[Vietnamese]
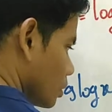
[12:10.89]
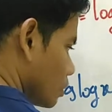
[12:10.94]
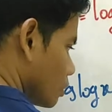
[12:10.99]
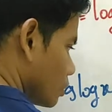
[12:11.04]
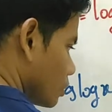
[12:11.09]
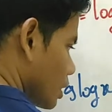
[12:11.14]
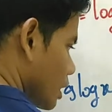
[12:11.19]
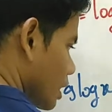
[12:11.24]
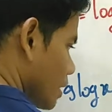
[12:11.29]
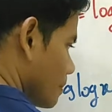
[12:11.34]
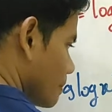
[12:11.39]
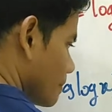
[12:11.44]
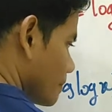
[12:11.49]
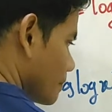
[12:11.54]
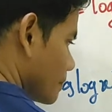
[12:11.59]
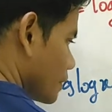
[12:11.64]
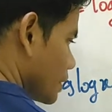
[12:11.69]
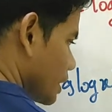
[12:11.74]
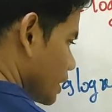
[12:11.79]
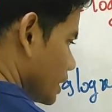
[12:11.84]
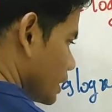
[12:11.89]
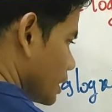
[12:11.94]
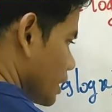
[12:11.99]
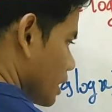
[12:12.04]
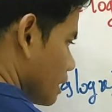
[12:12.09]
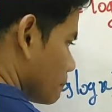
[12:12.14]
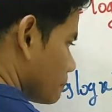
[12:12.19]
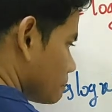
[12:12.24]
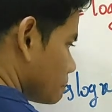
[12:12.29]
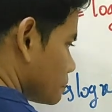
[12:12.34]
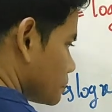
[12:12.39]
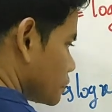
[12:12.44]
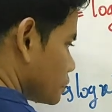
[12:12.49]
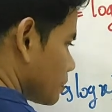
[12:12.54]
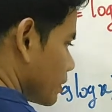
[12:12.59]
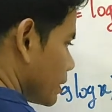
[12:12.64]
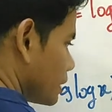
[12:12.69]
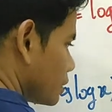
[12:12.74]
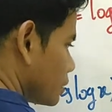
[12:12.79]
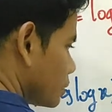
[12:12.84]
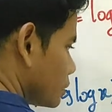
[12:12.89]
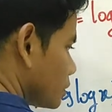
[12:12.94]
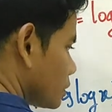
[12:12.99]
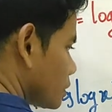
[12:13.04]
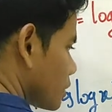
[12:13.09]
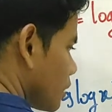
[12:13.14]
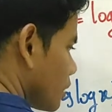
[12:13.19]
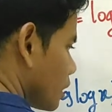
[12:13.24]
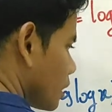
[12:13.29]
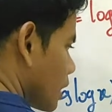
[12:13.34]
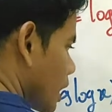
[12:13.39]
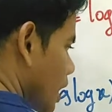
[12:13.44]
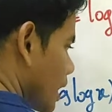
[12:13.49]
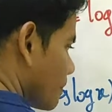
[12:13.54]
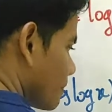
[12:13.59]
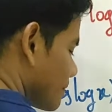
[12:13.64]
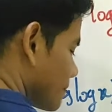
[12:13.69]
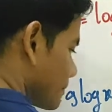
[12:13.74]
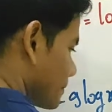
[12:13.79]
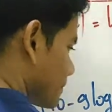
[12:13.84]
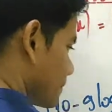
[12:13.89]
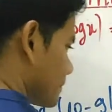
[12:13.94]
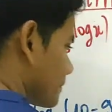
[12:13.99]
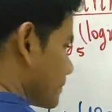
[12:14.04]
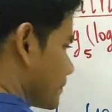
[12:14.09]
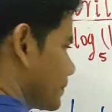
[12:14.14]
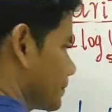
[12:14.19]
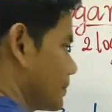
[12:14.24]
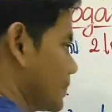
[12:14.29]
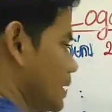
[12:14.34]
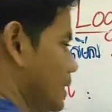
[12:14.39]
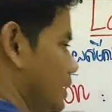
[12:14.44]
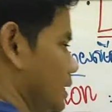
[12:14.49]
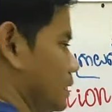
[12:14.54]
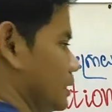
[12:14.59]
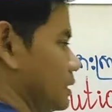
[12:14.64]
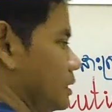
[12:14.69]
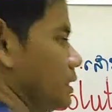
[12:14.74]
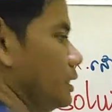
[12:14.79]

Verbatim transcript: cô đọc này đọc xoay côn đọc đọc bà